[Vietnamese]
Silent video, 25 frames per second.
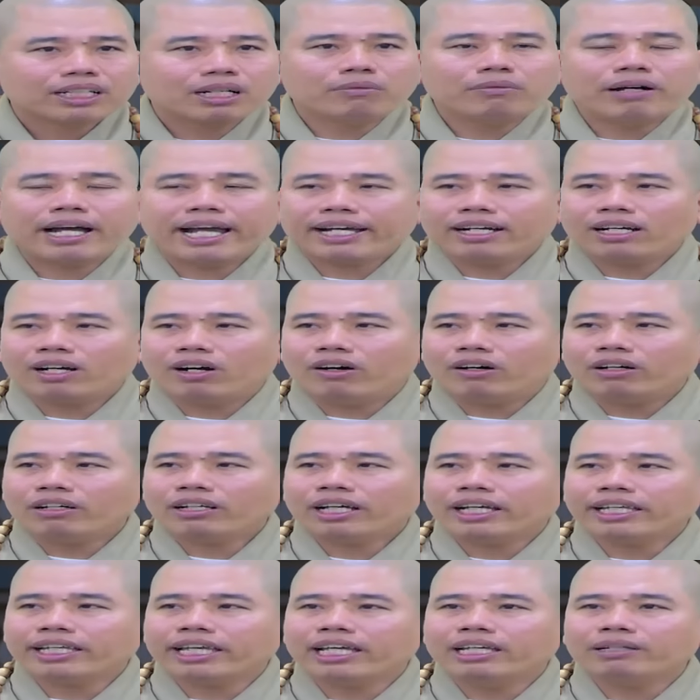công an
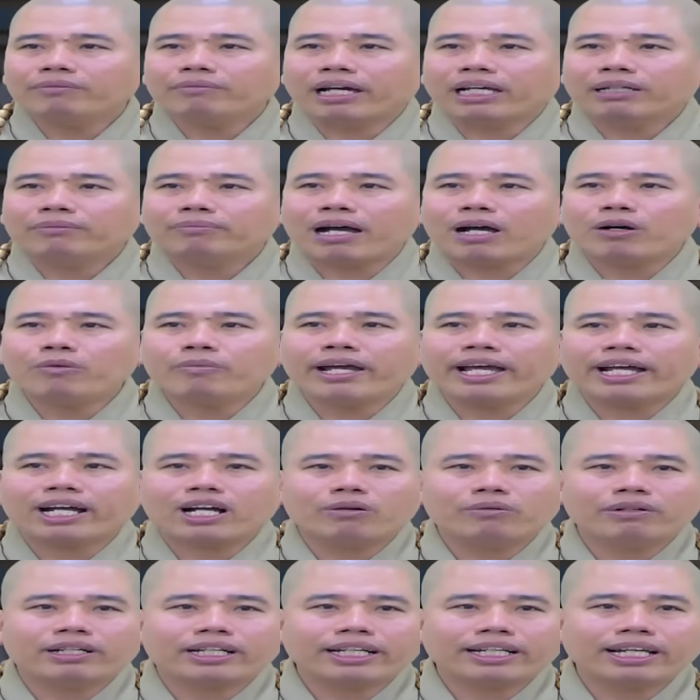hỏi cái gì mày máu me
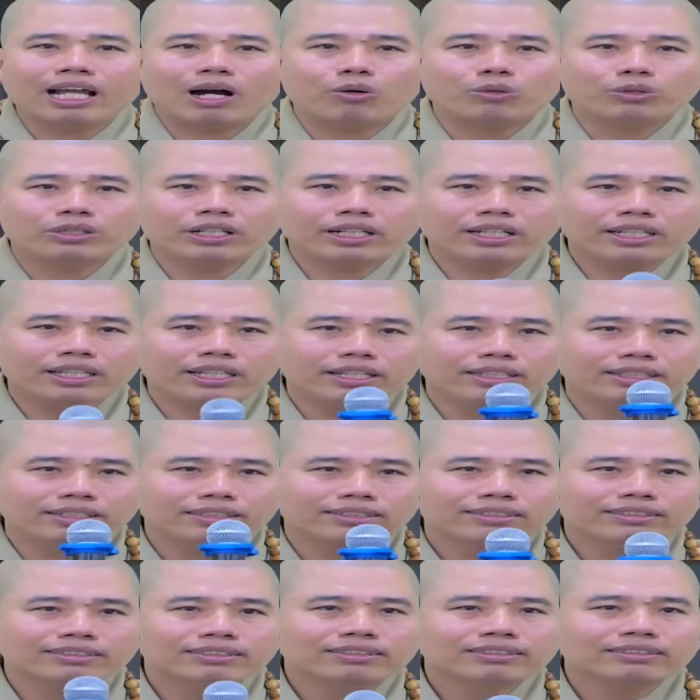con mày cái đầu chứ cái gì
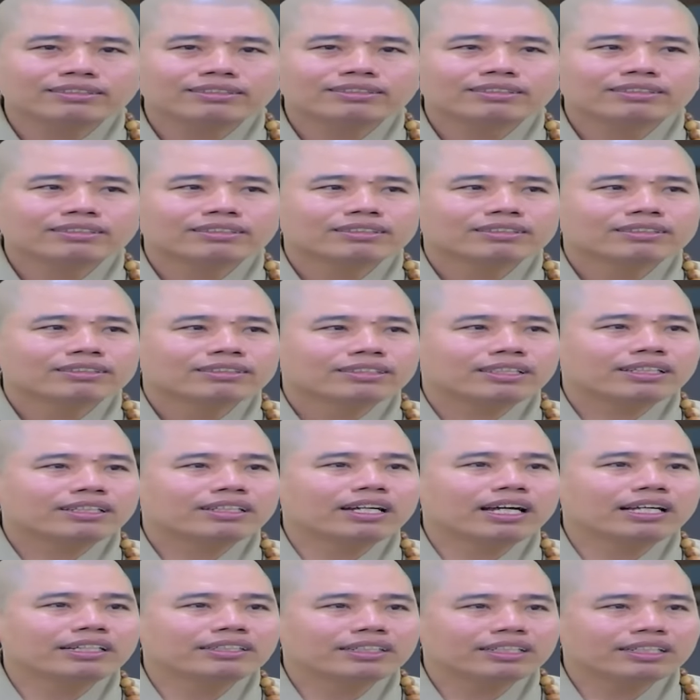
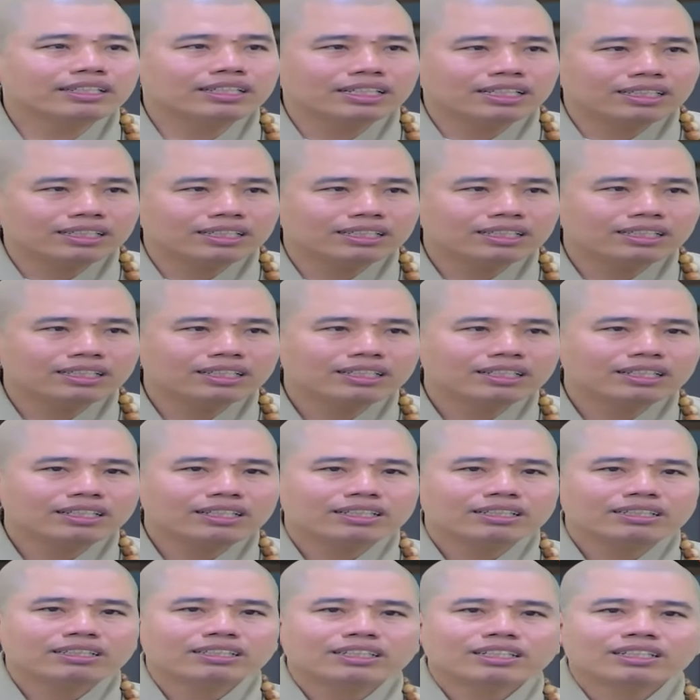nghe ghê chưa
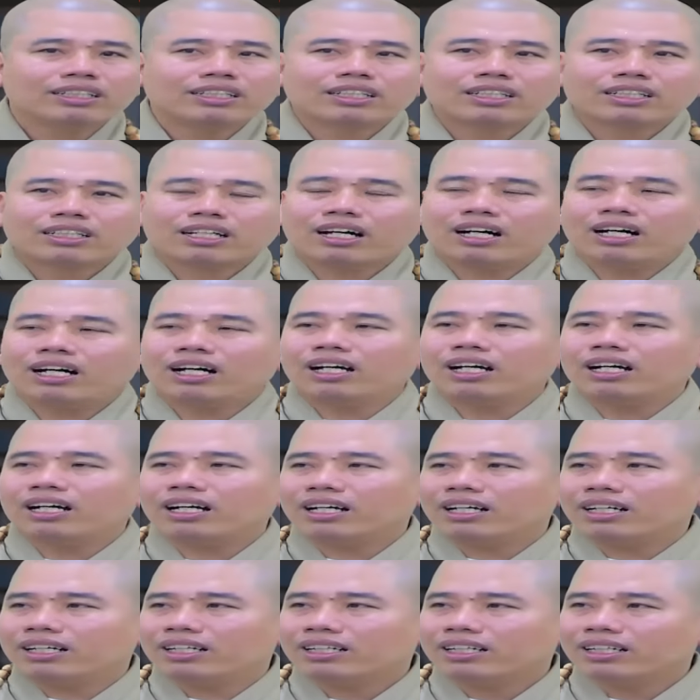
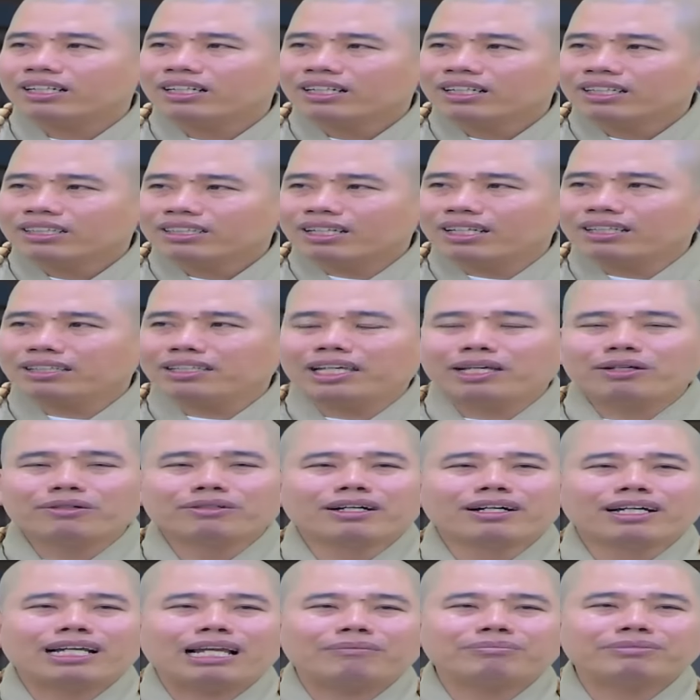đó nên
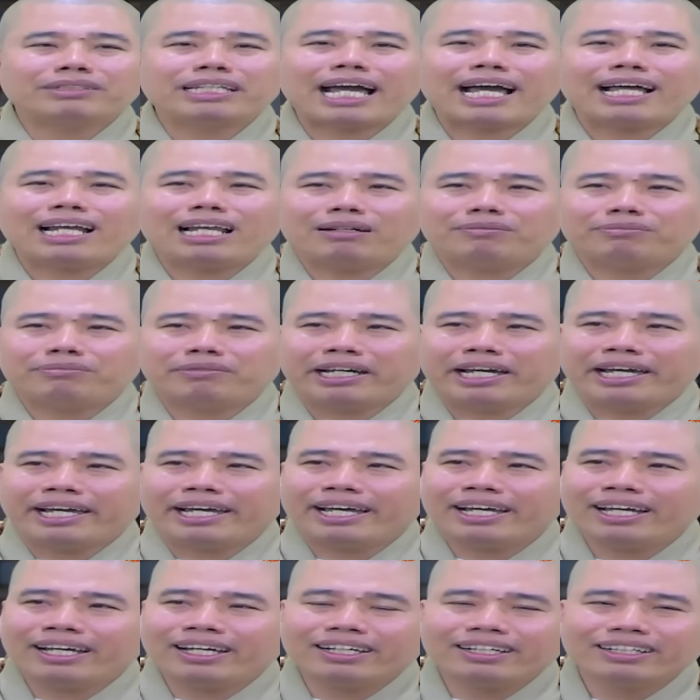nhiều người làm cha làm
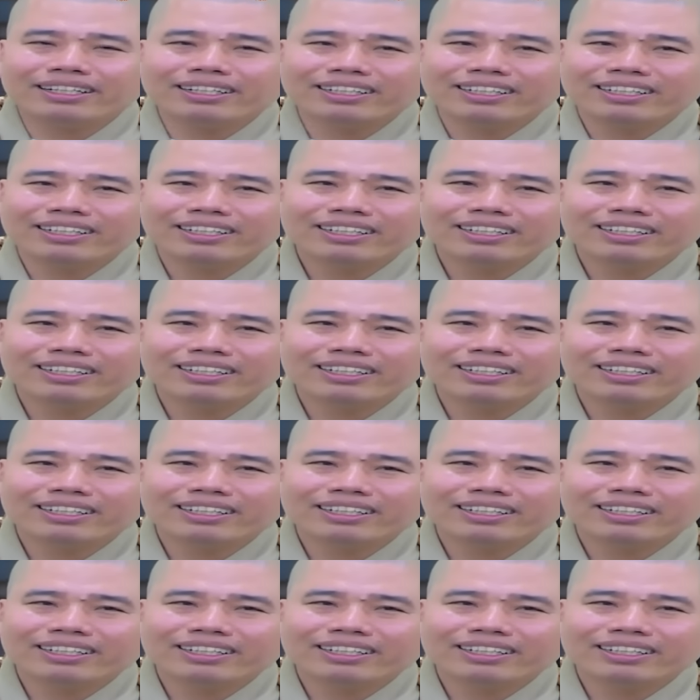mẹ